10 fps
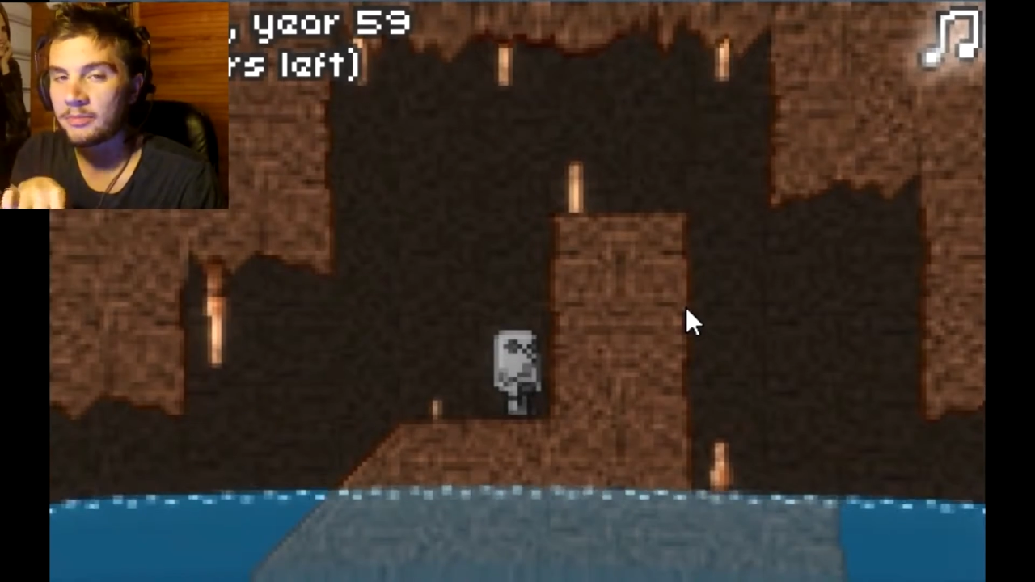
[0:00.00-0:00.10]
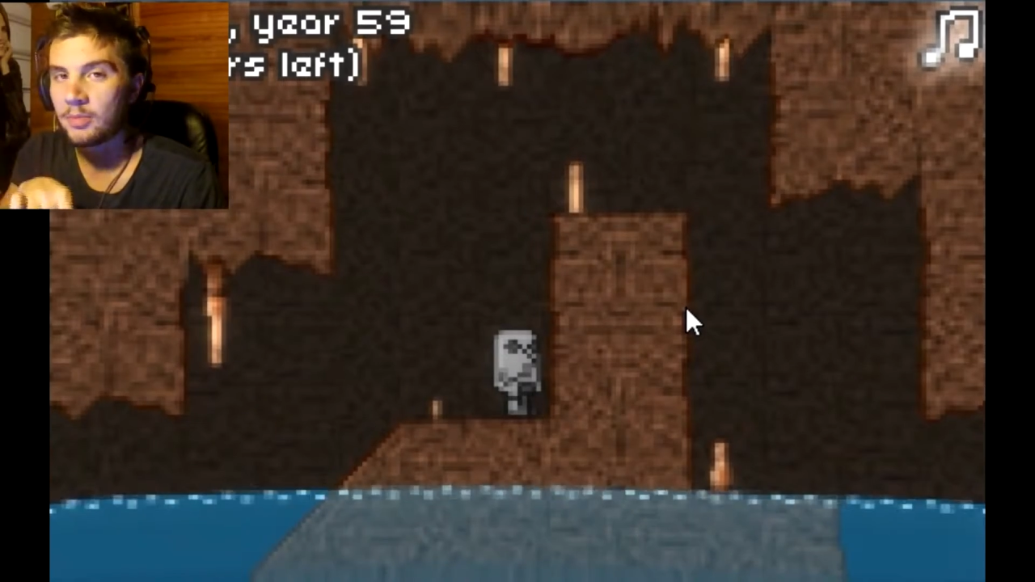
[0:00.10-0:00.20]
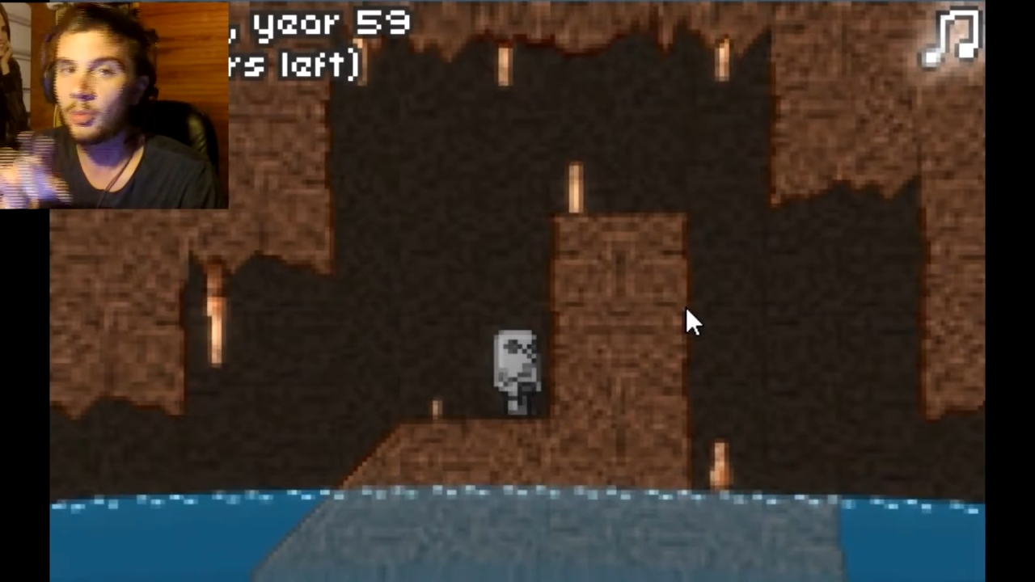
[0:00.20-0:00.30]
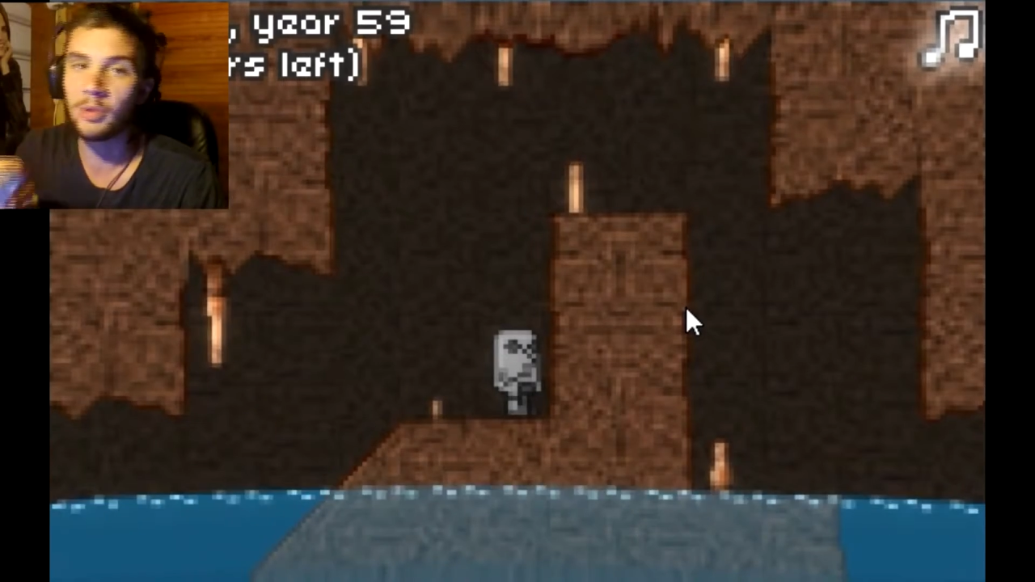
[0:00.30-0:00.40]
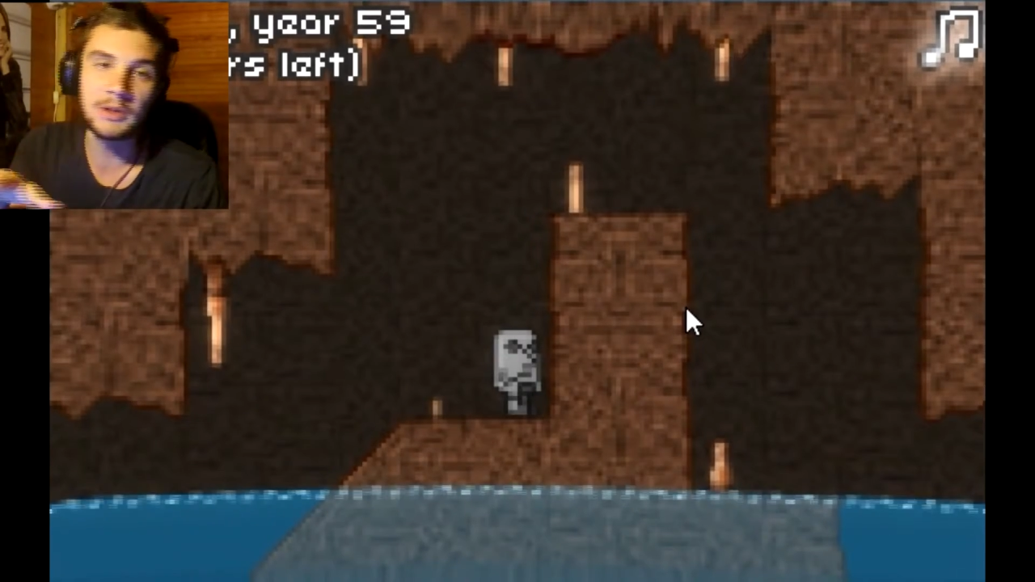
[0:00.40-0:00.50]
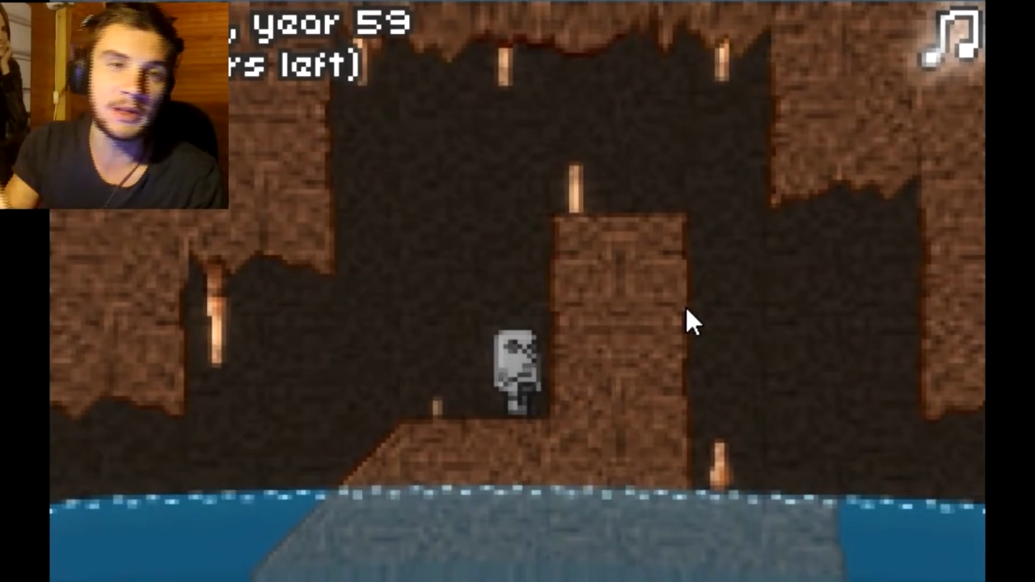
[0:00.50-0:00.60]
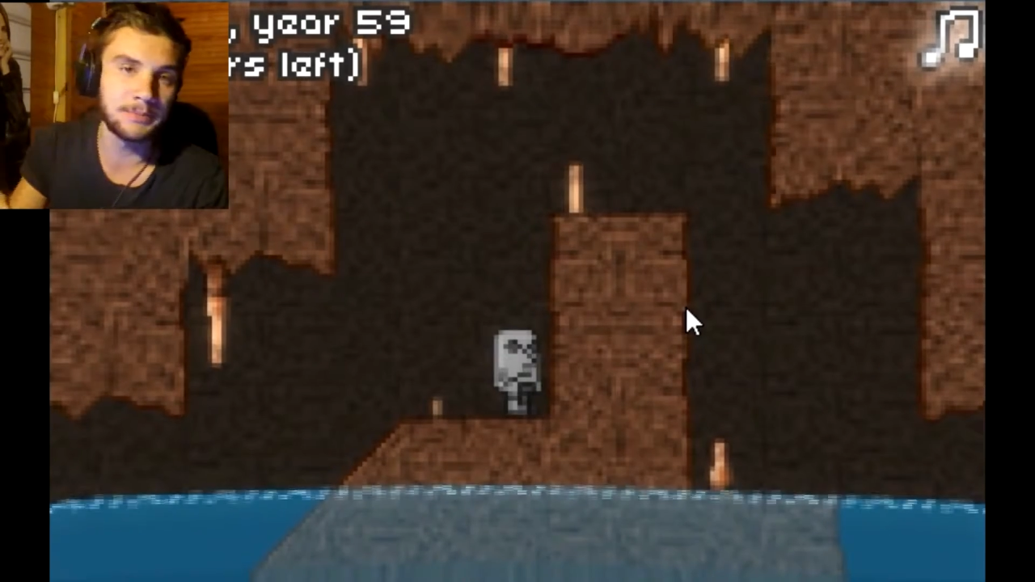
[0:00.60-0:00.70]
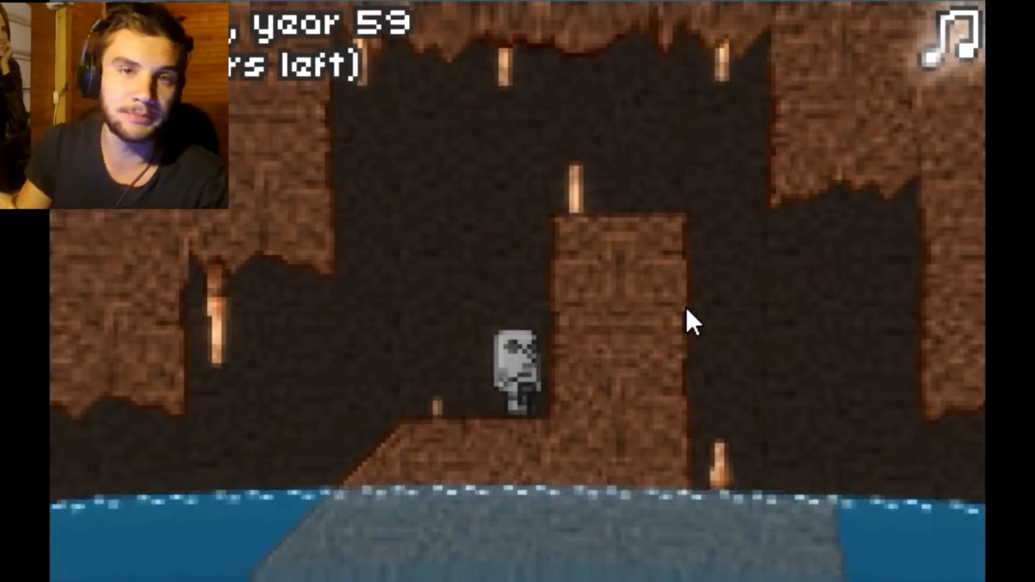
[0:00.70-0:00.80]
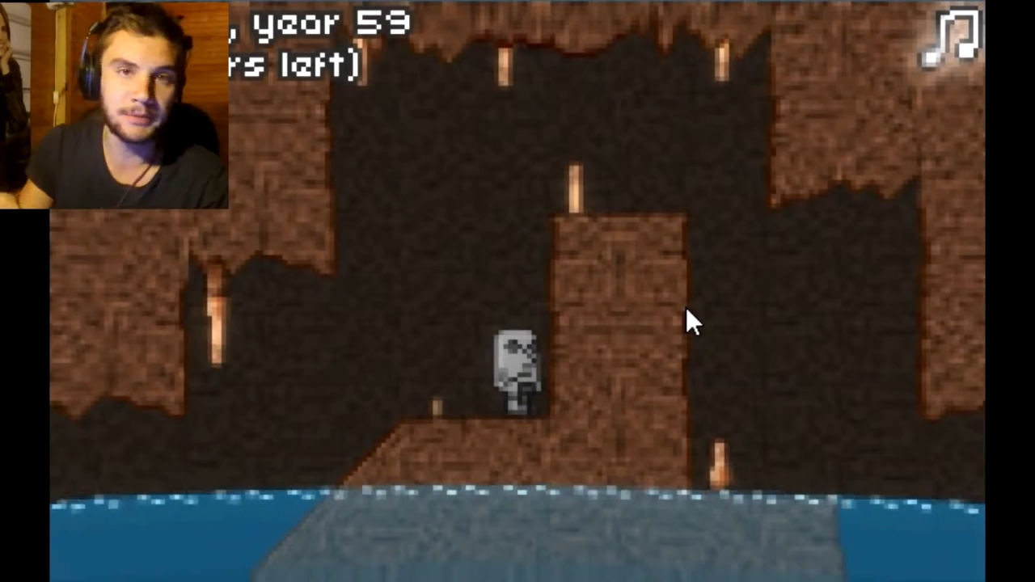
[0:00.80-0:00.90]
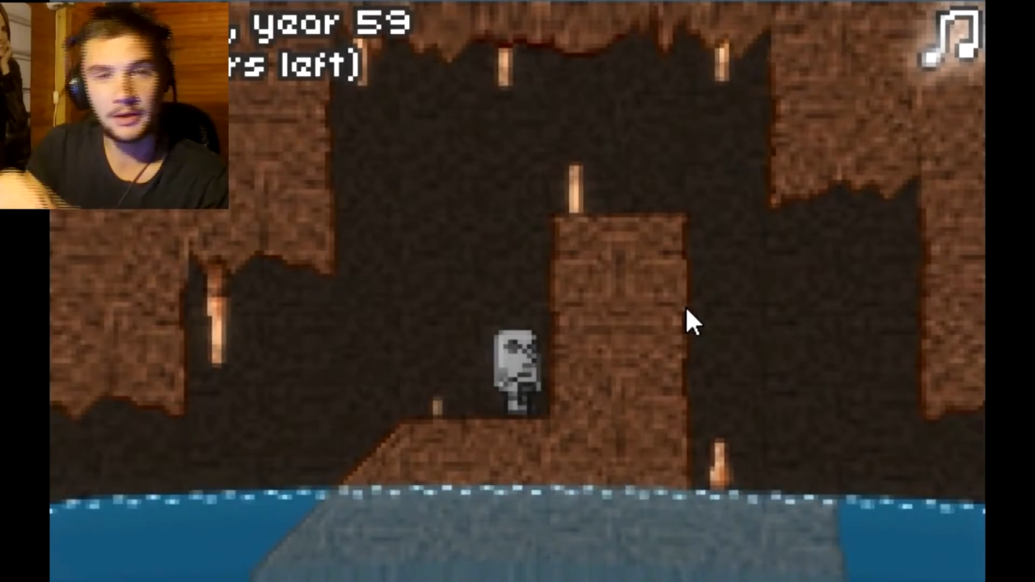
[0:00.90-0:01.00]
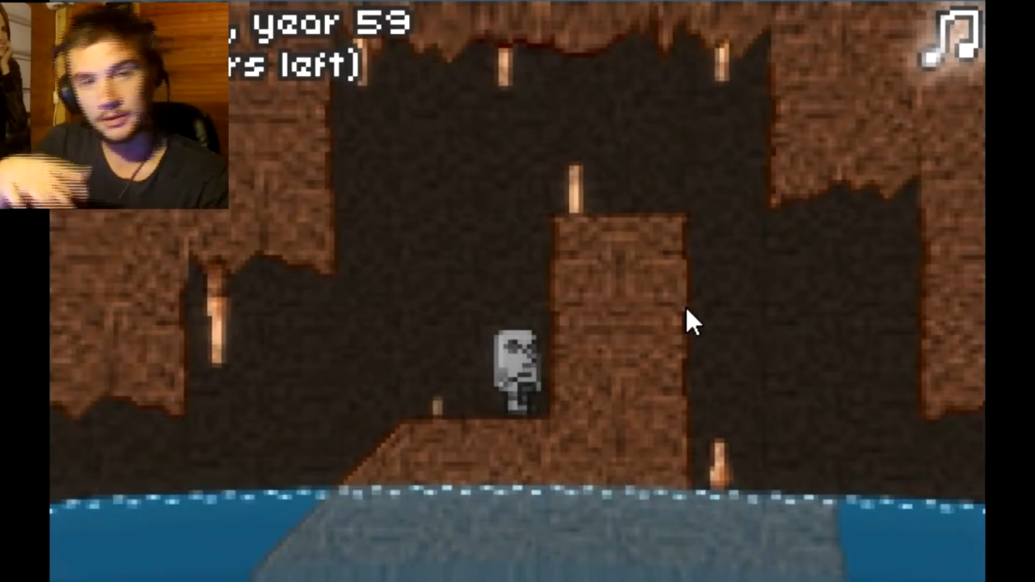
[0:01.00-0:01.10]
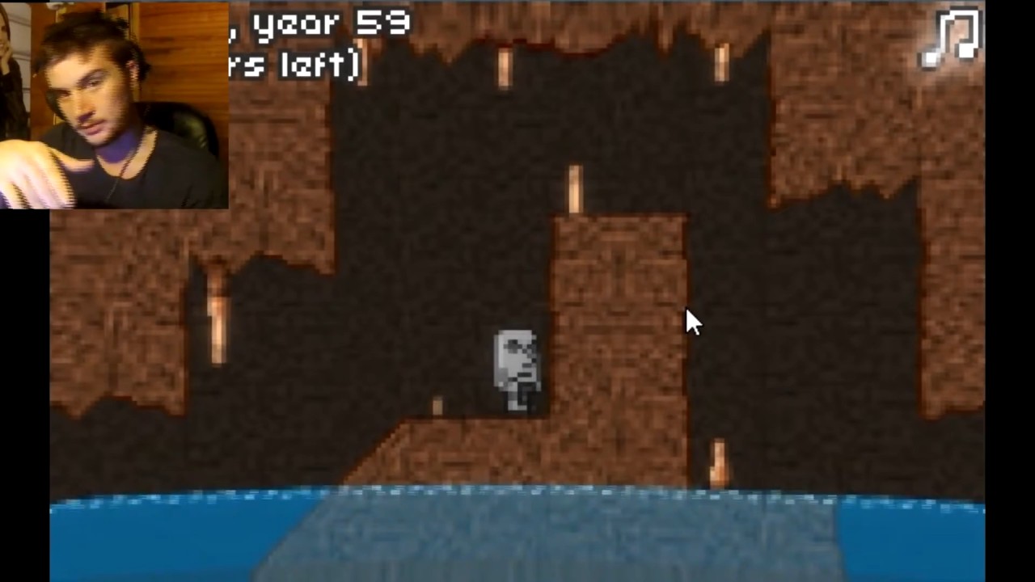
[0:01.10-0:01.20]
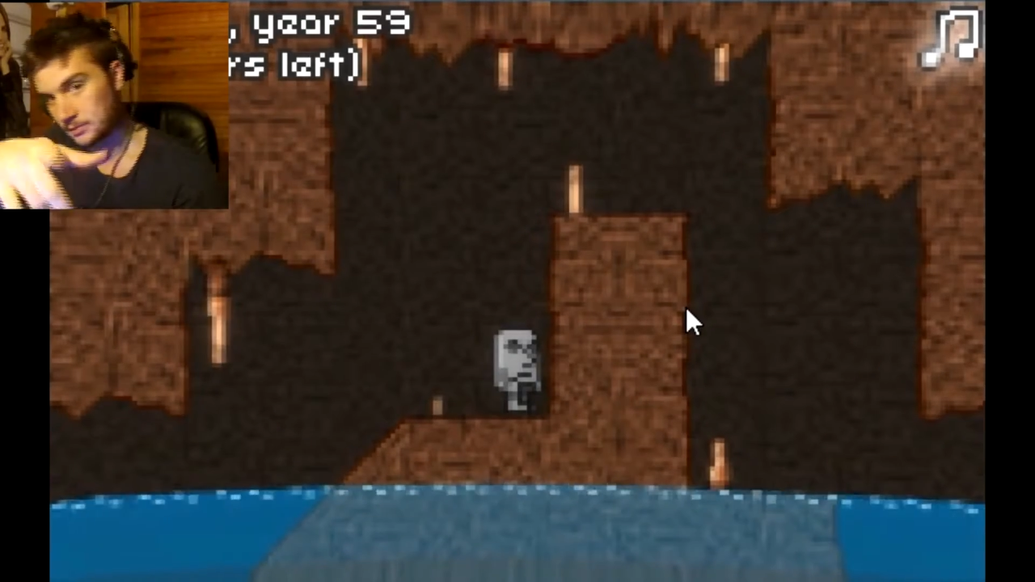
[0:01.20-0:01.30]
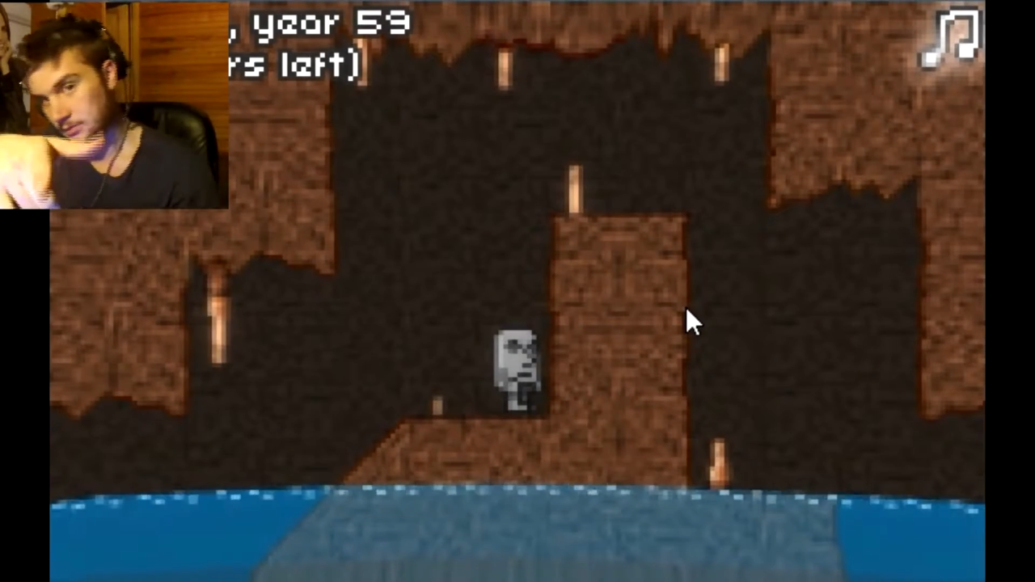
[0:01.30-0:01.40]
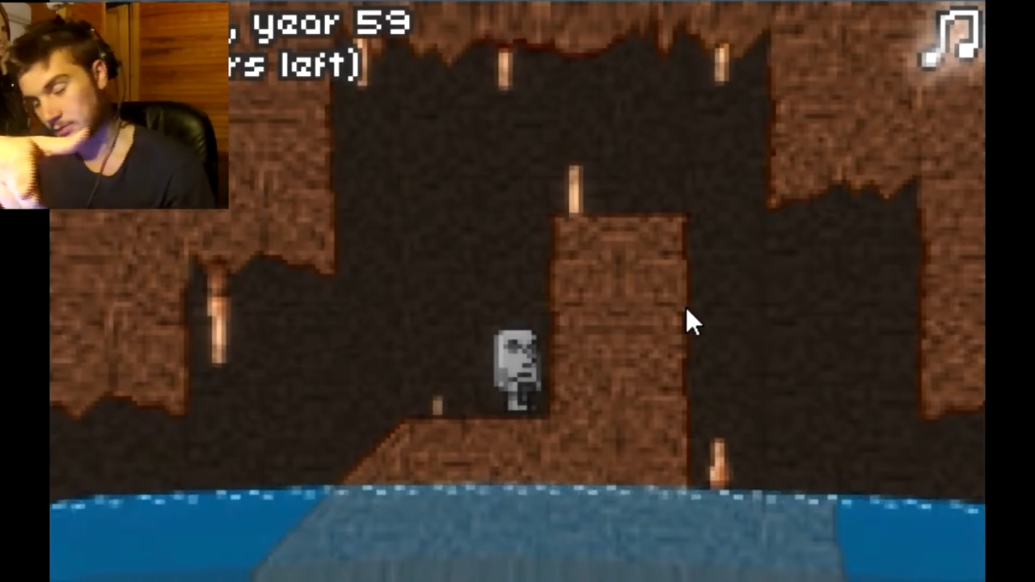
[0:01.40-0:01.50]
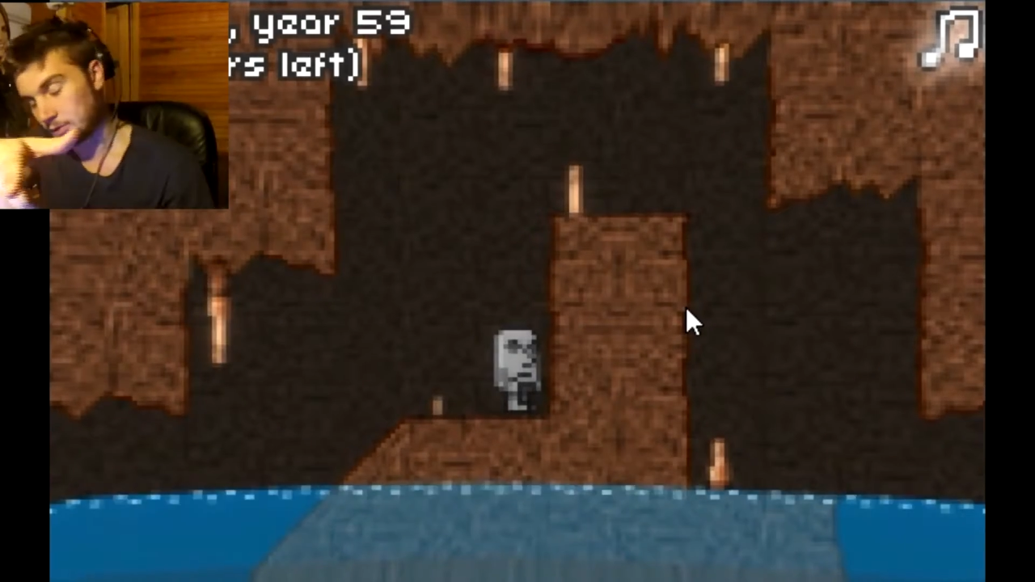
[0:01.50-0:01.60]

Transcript: pour monter. Tu